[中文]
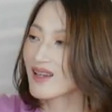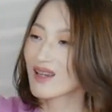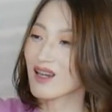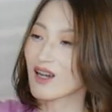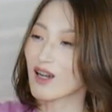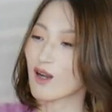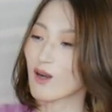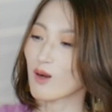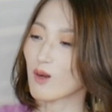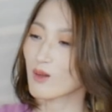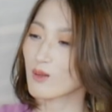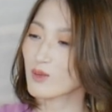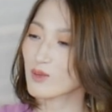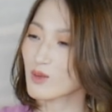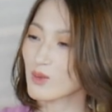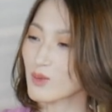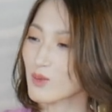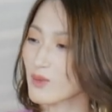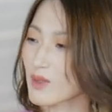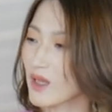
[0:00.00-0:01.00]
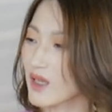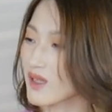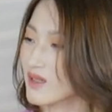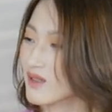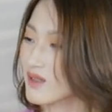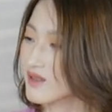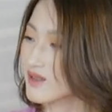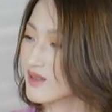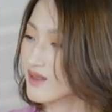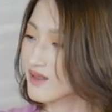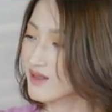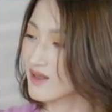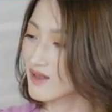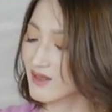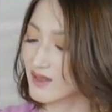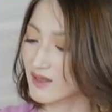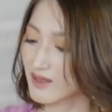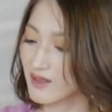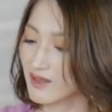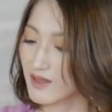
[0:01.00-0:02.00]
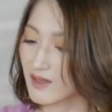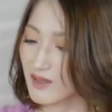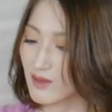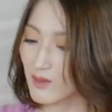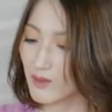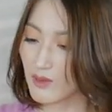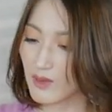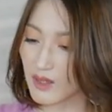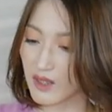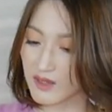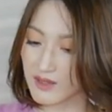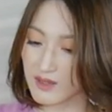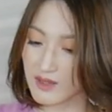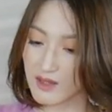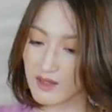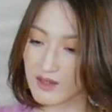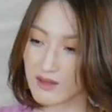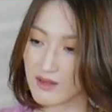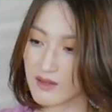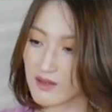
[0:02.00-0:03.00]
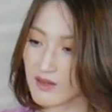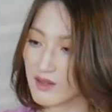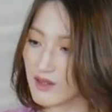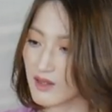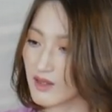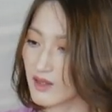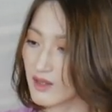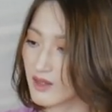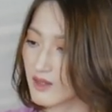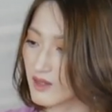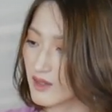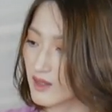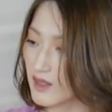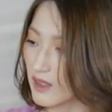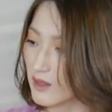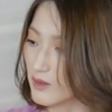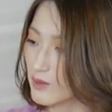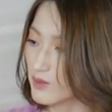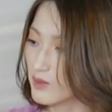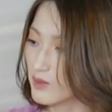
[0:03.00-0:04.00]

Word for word: 好重啊！哇，这个也是感